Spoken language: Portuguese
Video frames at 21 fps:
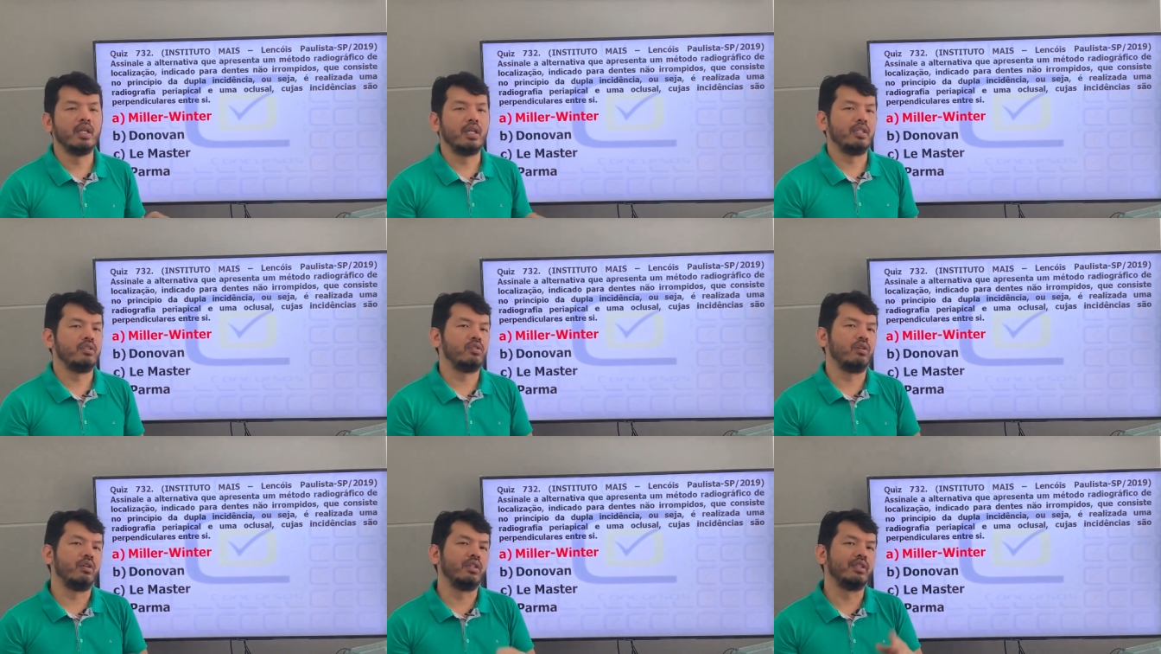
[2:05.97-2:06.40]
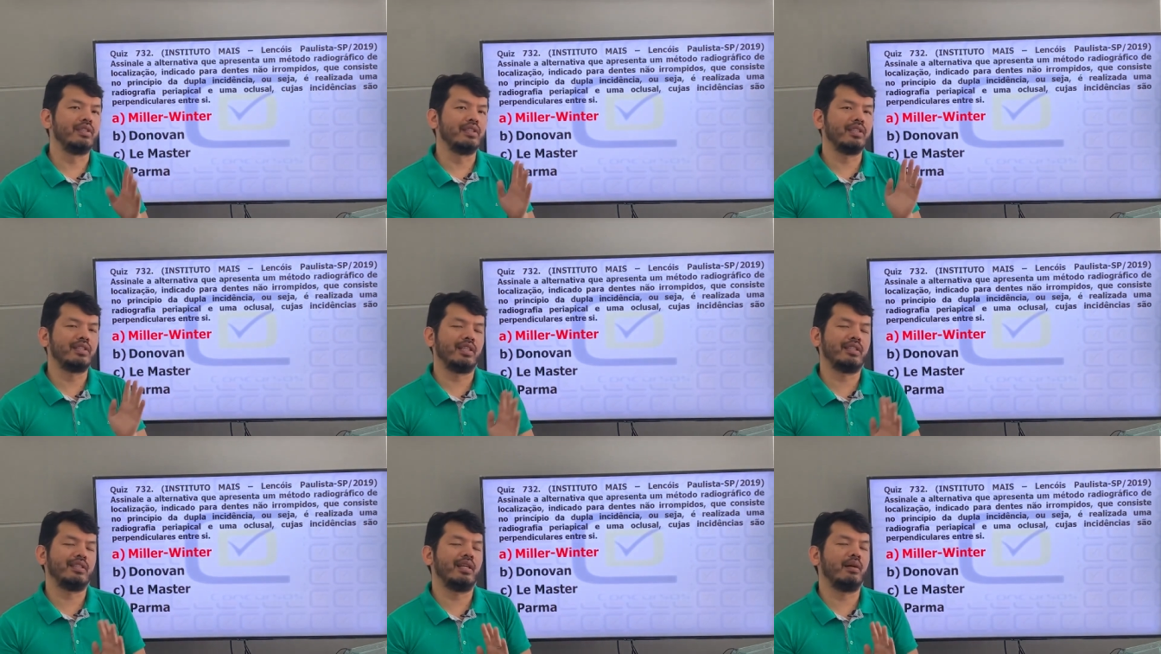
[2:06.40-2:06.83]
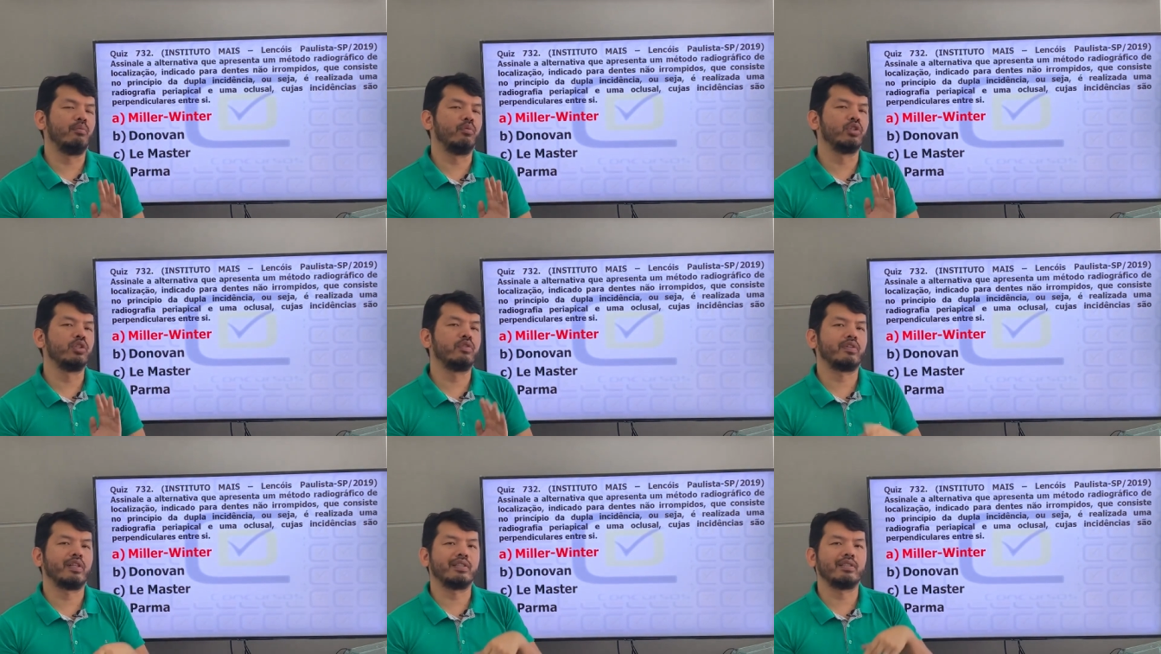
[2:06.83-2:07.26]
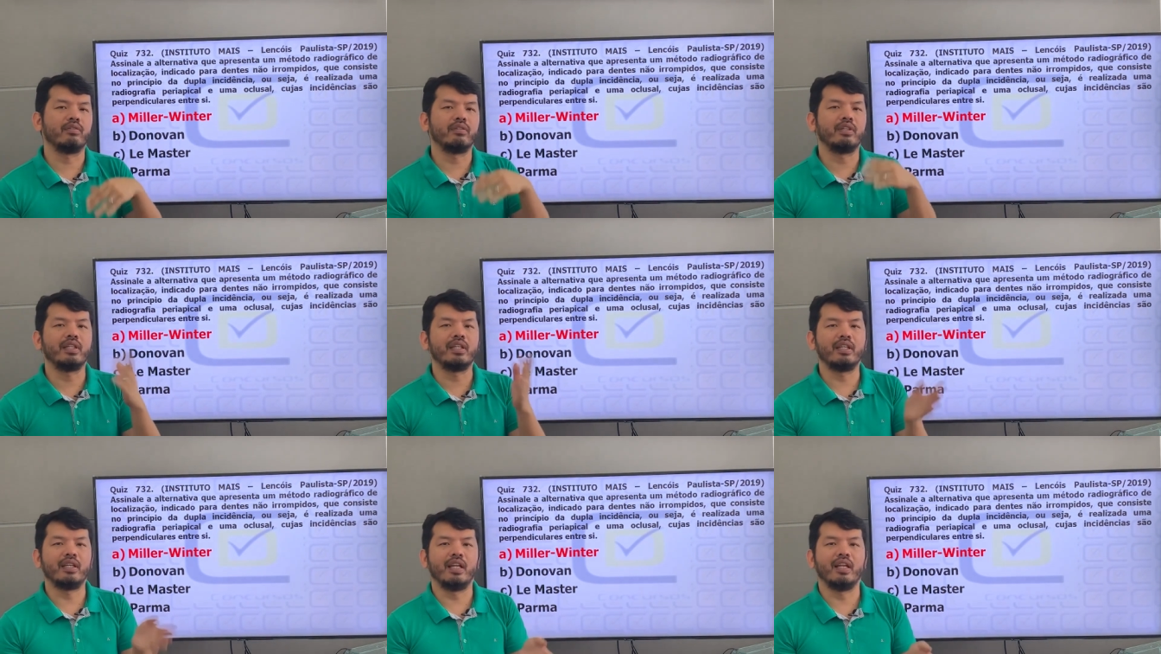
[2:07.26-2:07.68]
Só existe essa modificação
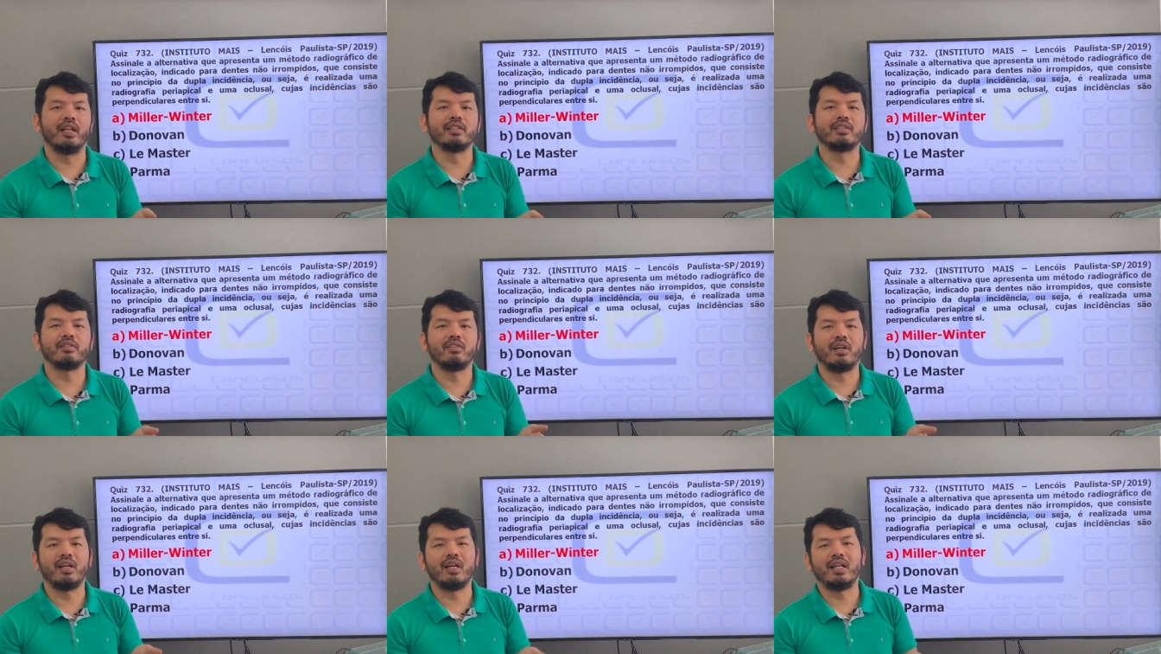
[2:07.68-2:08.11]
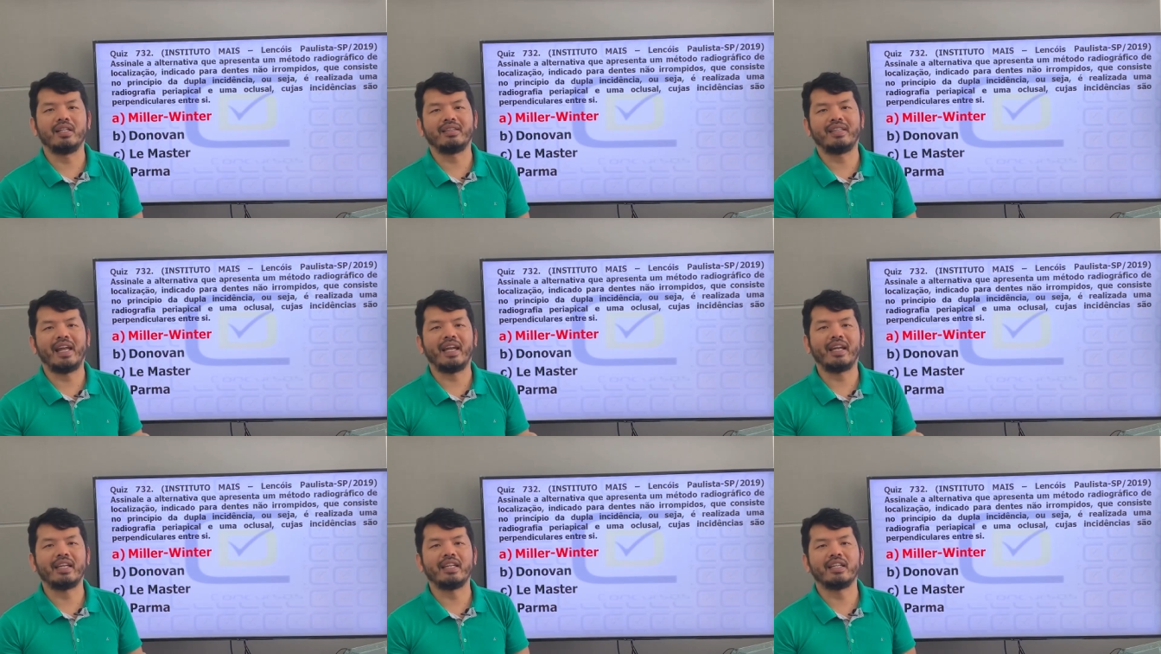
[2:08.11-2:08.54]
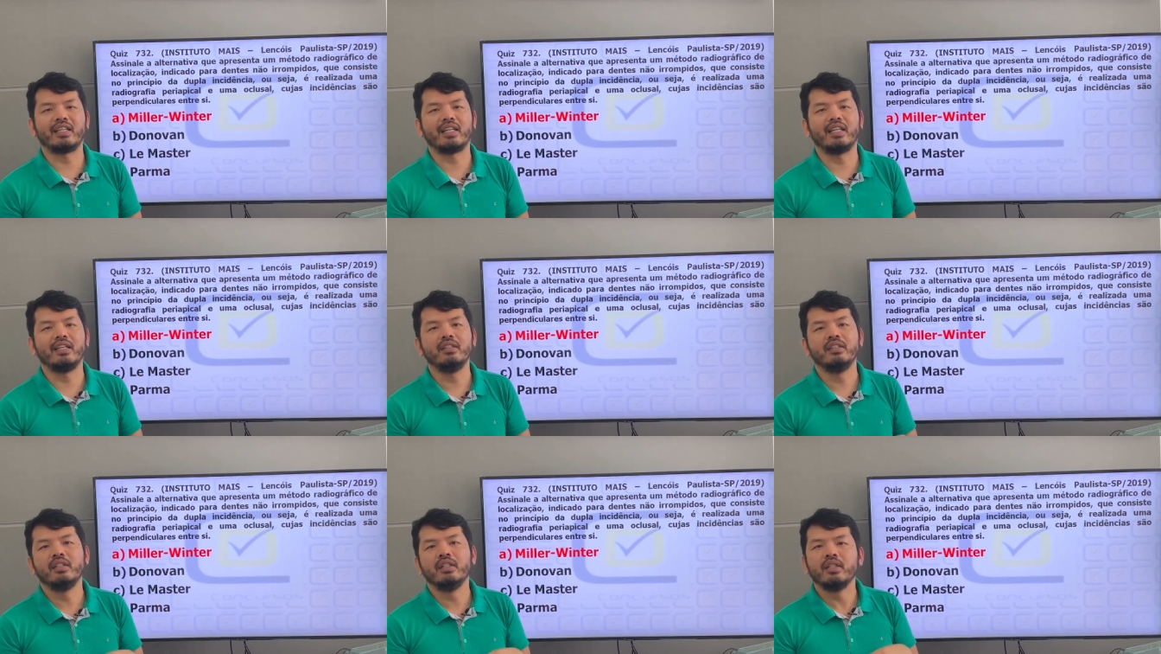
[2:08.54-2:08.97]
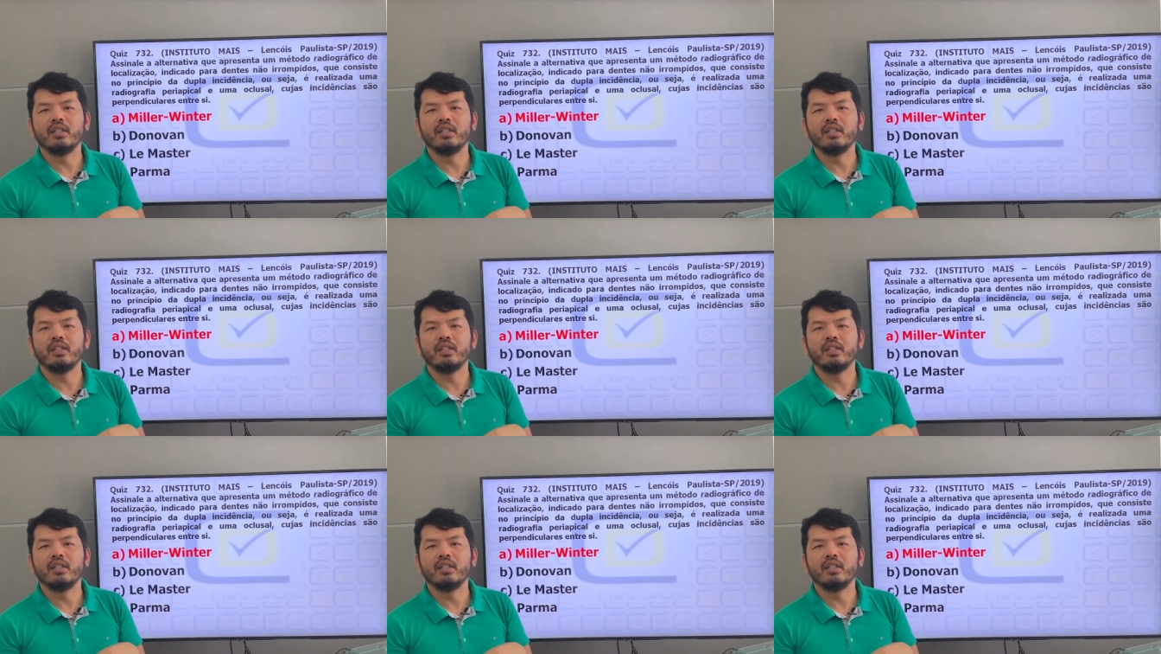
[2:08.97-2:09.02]
em relação à técnica